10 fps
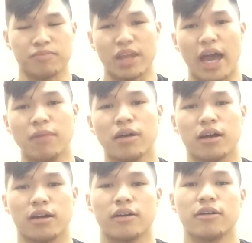để
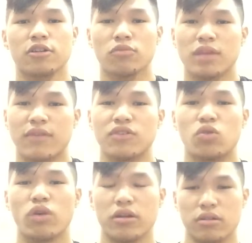mà chúng ta vượt
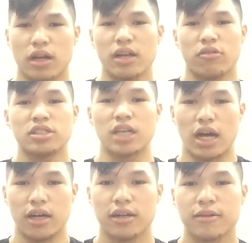qua được cái nỗi
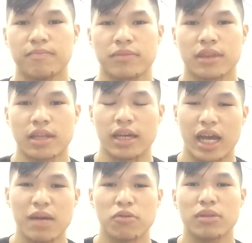sợ đó, thì
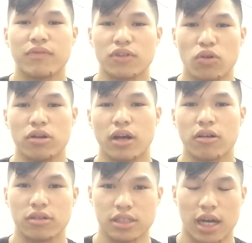khi mà chúng ta vượt qua được cái
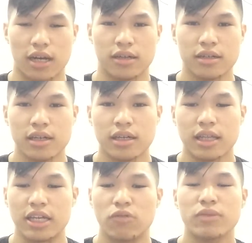nỗi sợ
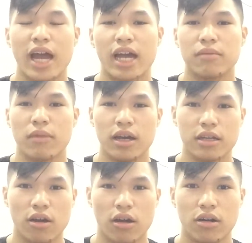thì chúng ta mới
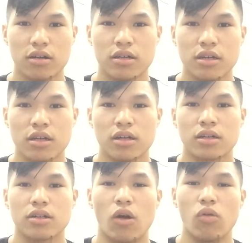có
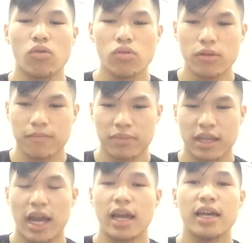đủ
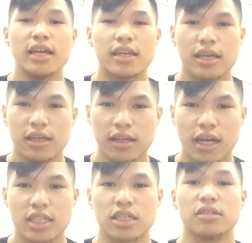cái ý chí,
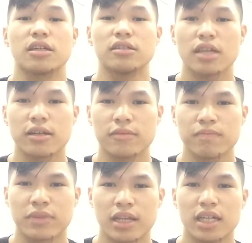cái sự tự tin,
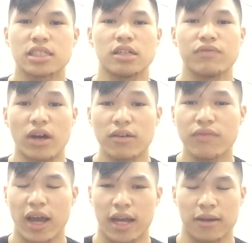cái sự vững
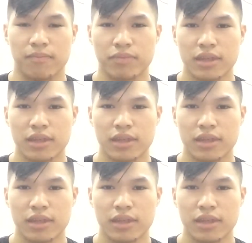vàng,